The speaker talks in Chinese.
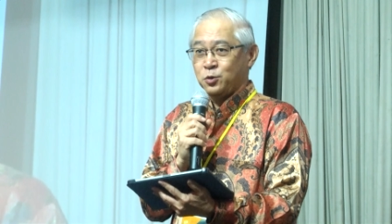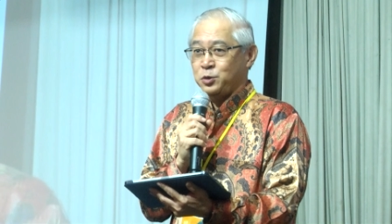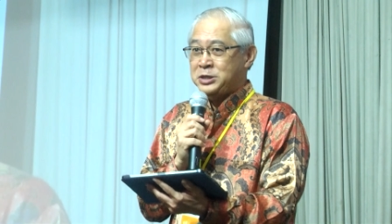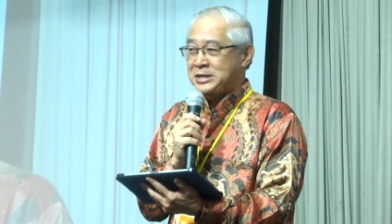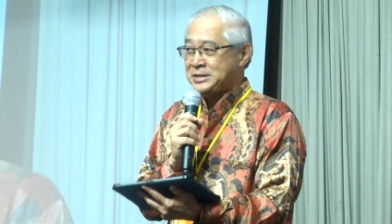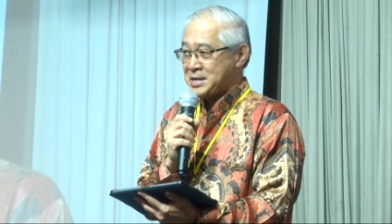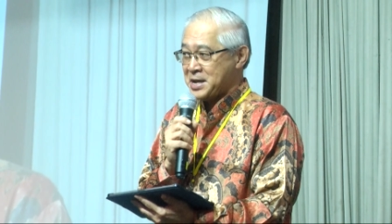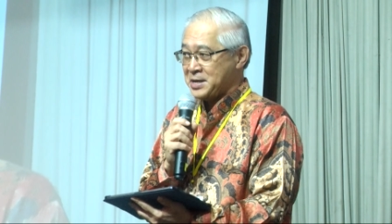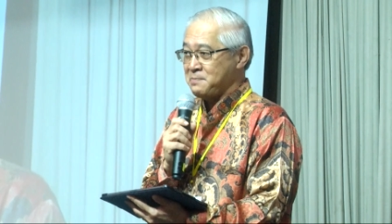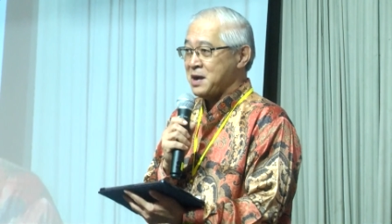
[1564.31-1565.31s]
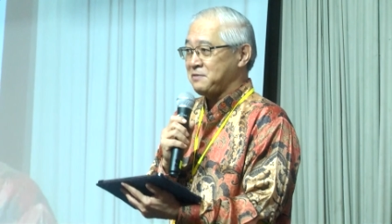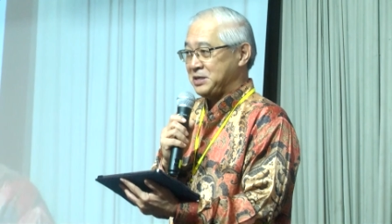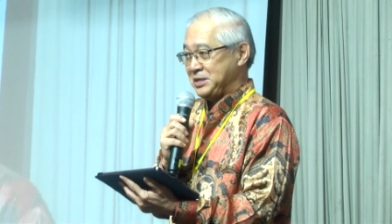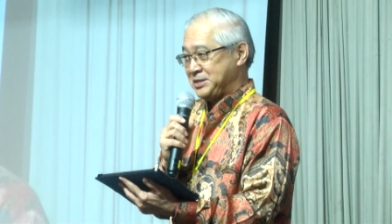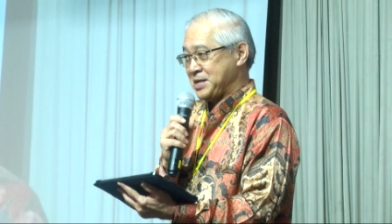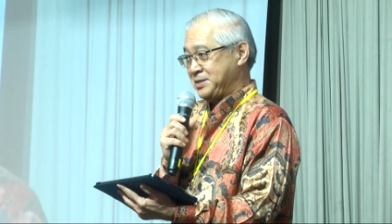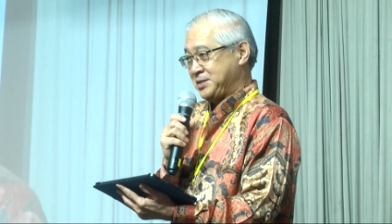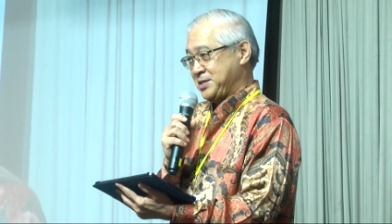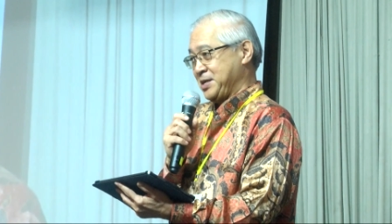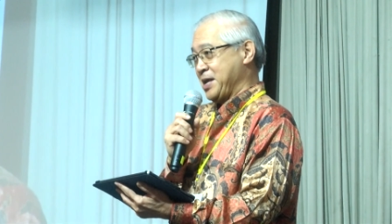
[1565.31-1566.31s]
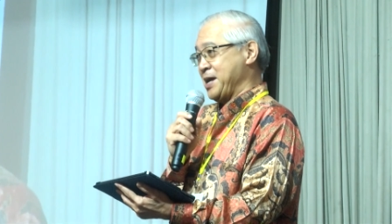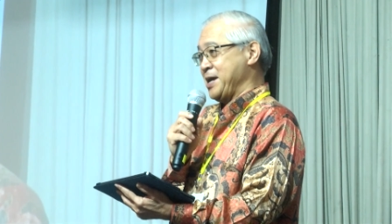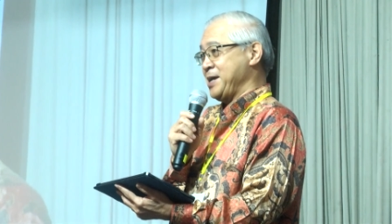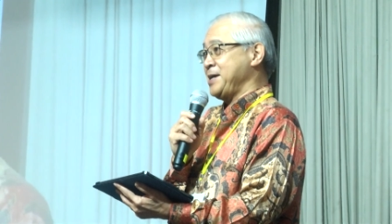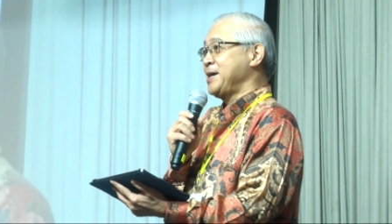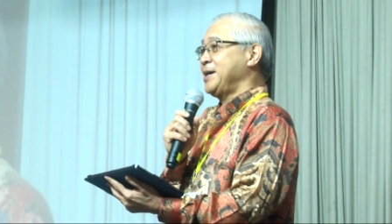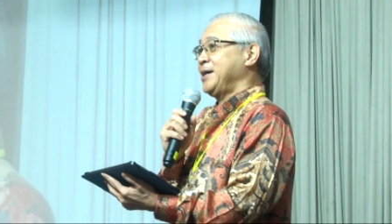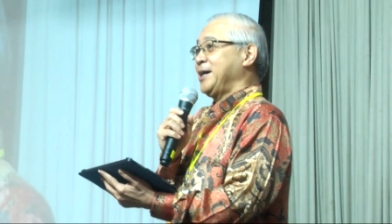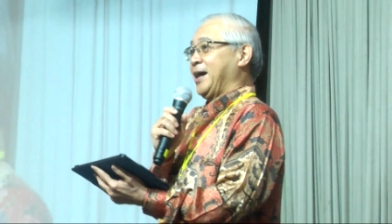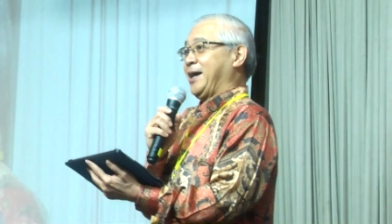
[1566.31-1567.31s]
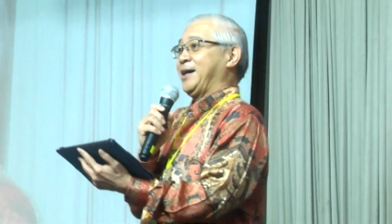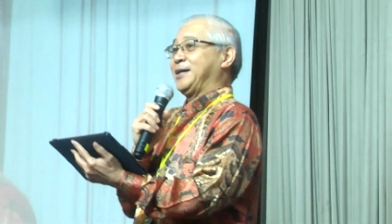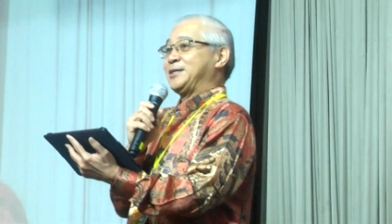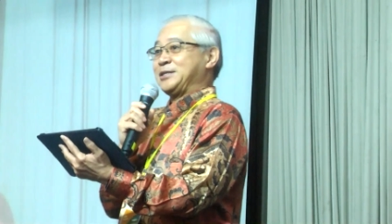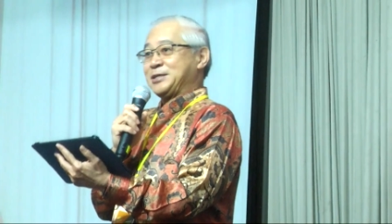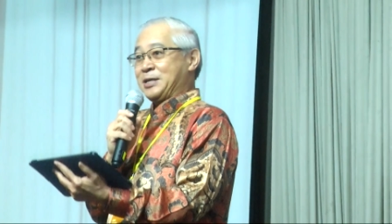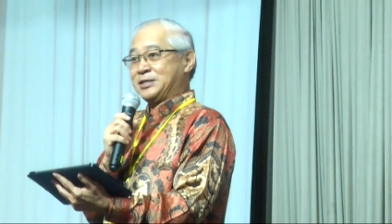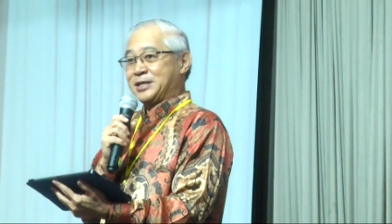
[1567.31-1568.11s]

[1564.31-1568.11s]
你在哪里，麻烦你站起来，啊，站起来给